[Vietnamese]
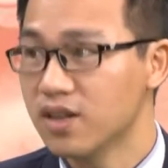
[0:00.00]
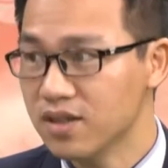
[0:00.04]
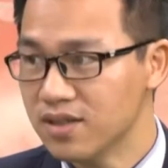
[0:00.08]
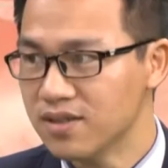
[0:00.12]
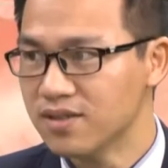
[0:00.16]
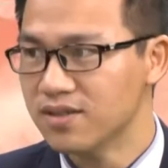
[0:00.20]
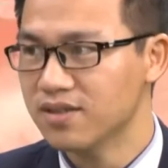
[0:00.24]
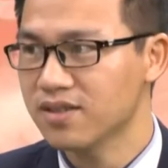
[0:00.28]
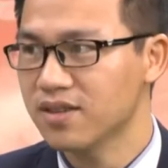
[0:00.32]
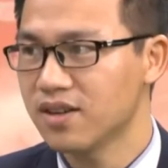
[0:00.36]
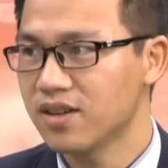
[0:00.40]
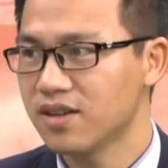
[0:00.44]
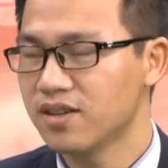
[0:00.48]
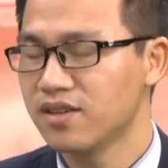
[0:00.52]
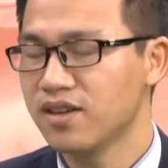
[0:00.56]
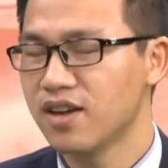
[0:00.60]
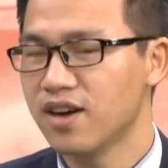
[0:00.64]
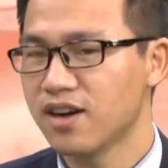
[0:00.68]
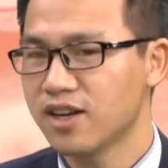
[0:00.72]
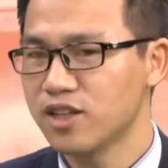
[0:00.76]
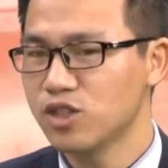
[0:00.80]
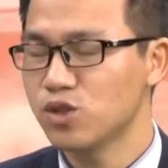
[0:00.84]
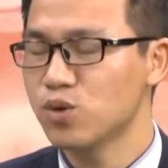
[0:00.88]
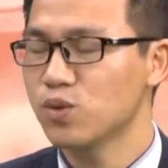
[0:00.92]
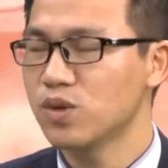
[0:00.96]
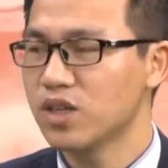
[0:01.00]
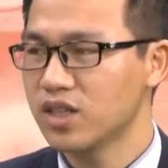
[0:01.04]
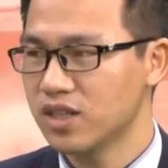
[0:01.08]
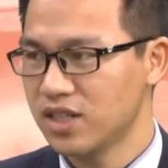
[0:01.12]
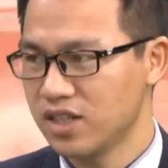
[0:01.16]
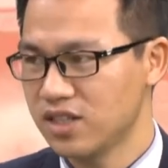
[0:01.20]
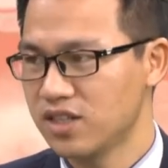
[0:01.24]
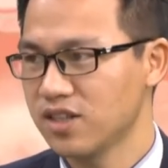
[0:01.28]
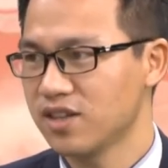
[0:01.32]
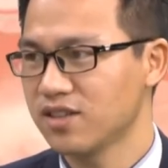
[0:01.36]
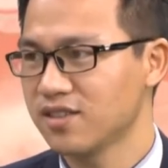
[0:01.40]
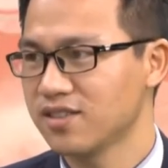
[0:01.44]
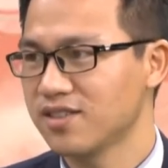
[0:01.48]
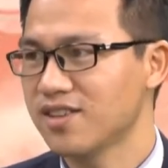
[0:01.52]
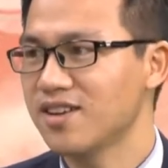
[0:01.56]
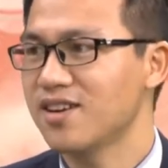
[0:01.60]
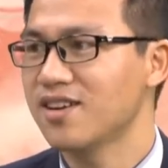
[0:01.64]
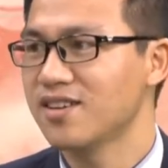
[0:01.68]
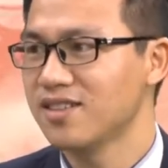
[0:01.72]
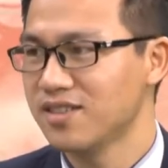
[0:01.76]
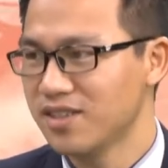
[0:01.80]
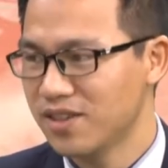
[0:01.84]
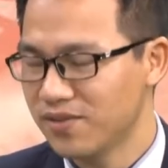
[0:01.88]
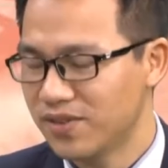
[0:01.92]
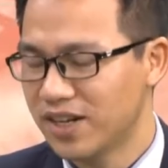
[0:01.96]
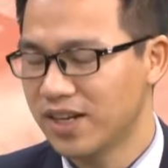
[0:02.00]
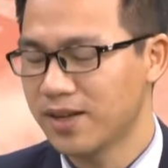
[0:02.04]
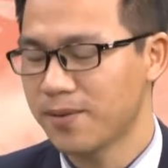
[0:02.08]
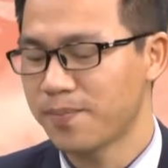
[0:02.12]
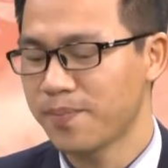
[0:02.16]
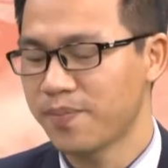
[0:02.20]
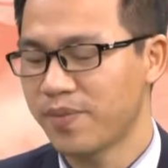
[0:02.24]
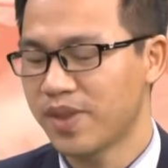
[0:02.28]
lớn nhờ cái dung lượng thị trường rất là lớn như vậy